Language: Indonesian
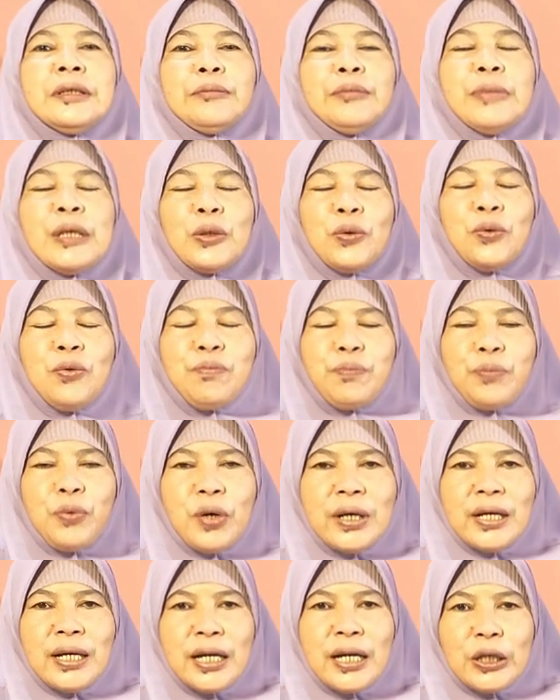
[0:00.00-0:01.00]

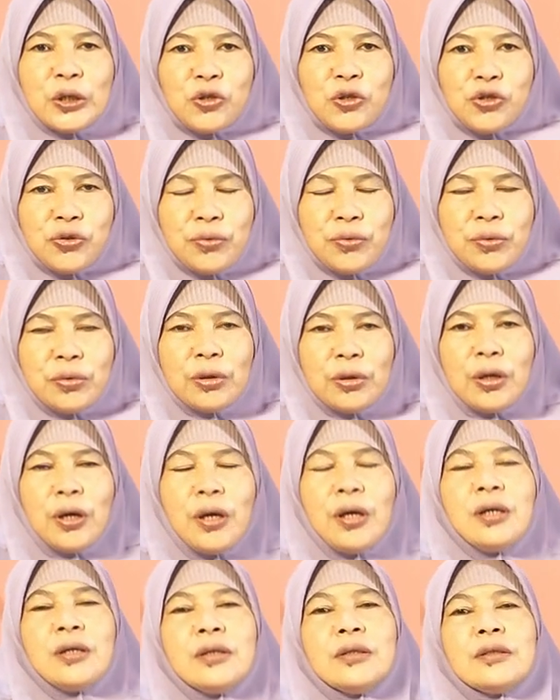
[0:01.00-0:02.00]
berkumpul dengan
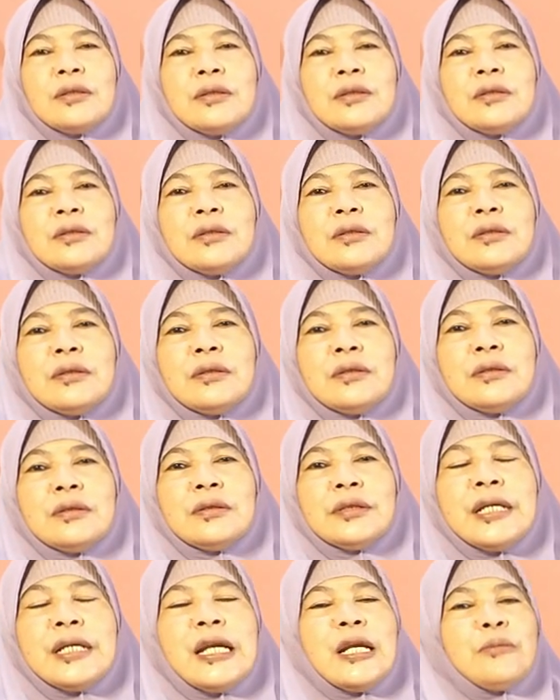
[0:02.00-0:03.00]
Rasulullah
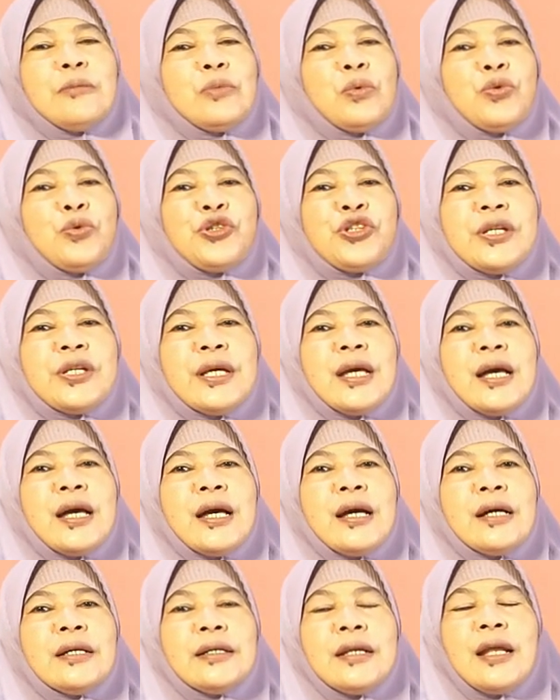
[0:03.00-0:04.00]
dalam
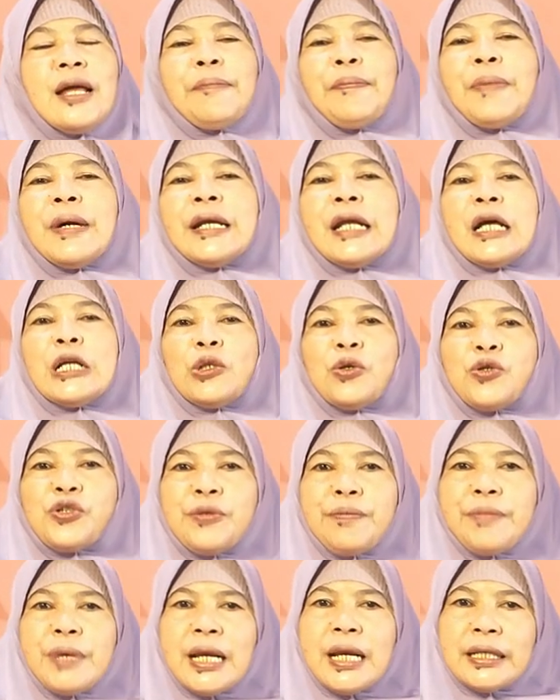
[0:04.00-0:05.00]
usia 8 atau
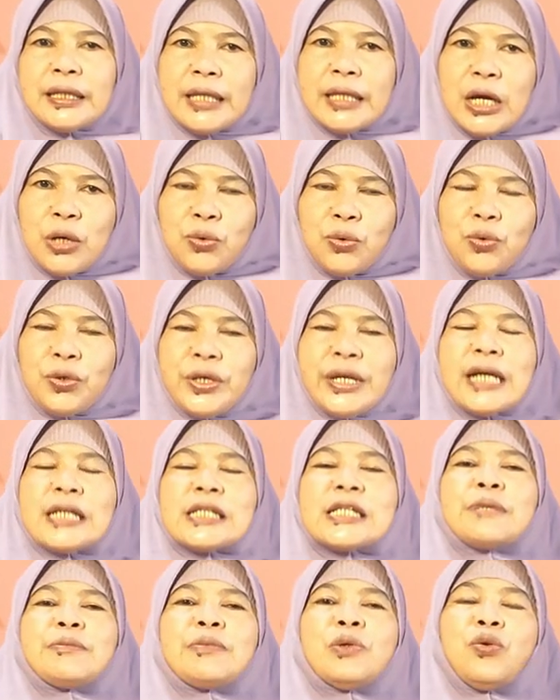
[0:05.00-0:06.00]
9 tahun yang
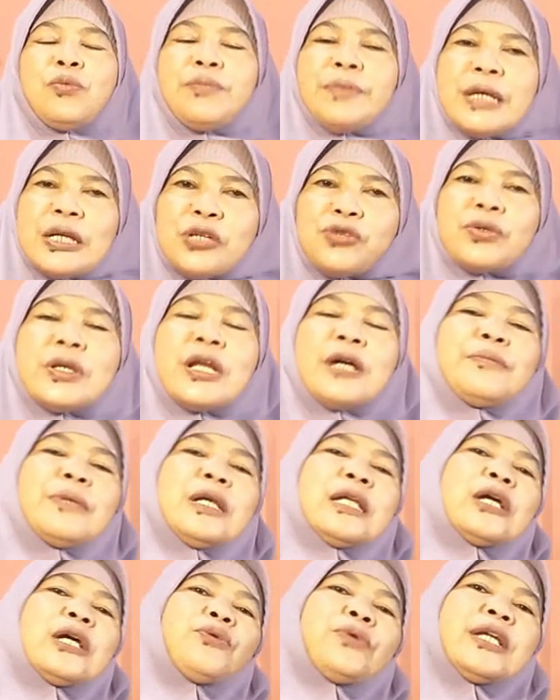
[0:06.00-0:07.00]
sebelumnya sudah
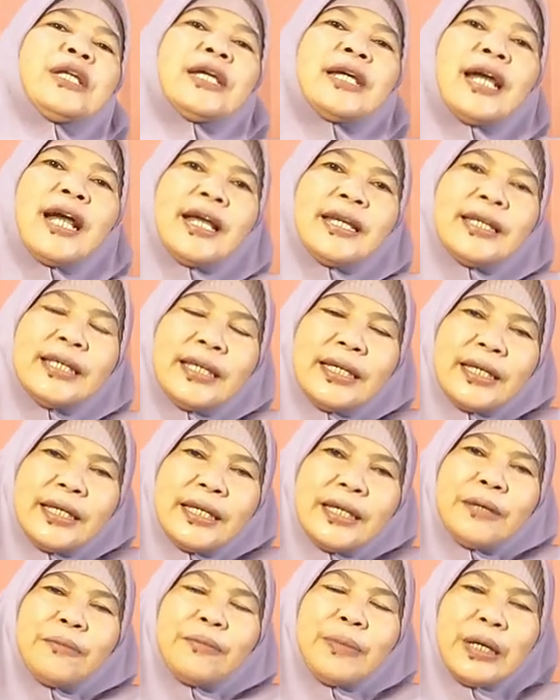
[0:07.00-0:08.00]
beliau nikahi
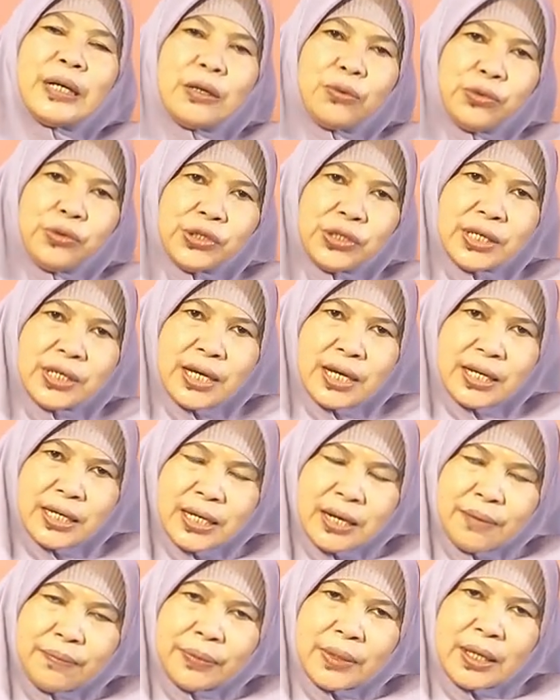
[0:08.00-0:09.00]
pada usia
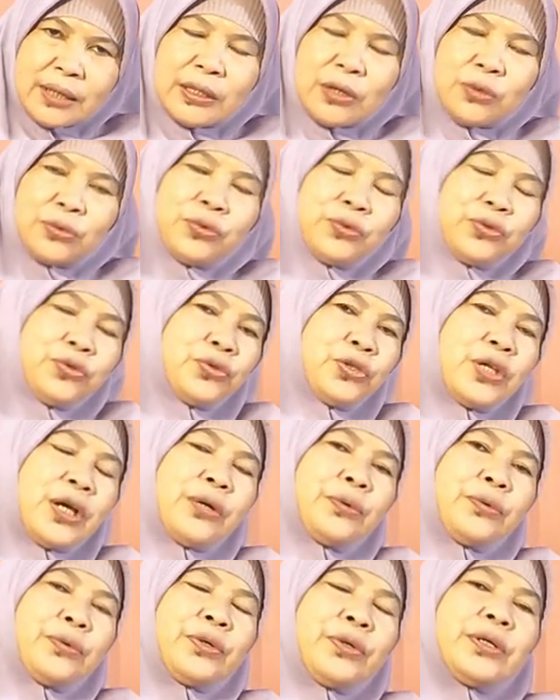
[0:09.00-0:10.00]
6 atau 7
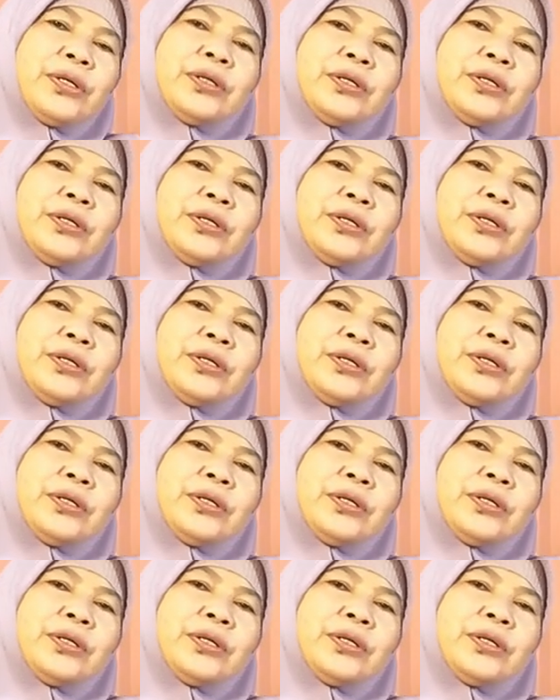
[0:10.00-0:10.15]
tahun.